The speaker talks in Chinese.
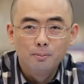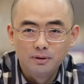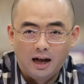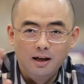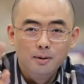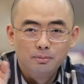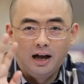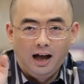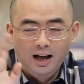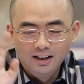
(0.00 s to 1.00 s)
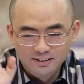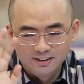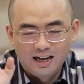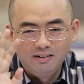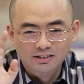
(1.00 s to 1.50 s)
不敢不敢，
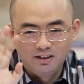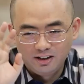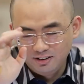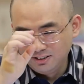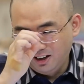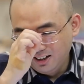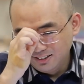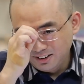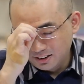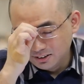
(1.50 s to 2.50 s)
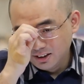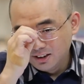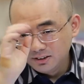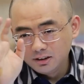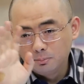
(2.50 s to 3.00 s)
这个开玩笑开玩笑，这个
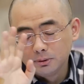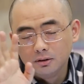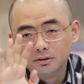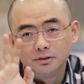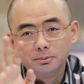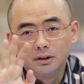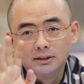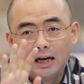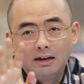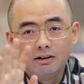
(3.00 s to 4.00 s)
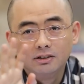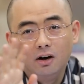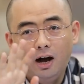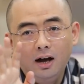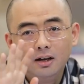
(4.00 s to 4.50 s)
这个不能不能瞎开玩
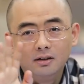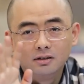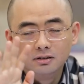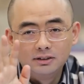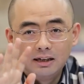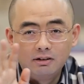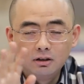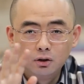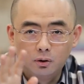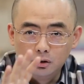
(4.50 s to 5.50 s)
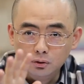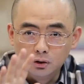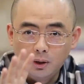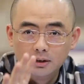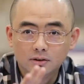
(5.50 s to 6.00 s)
笑啊，呃，瞎开玩笑六个人就
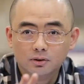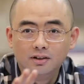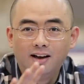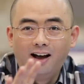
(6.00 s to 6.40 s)
得抓进去，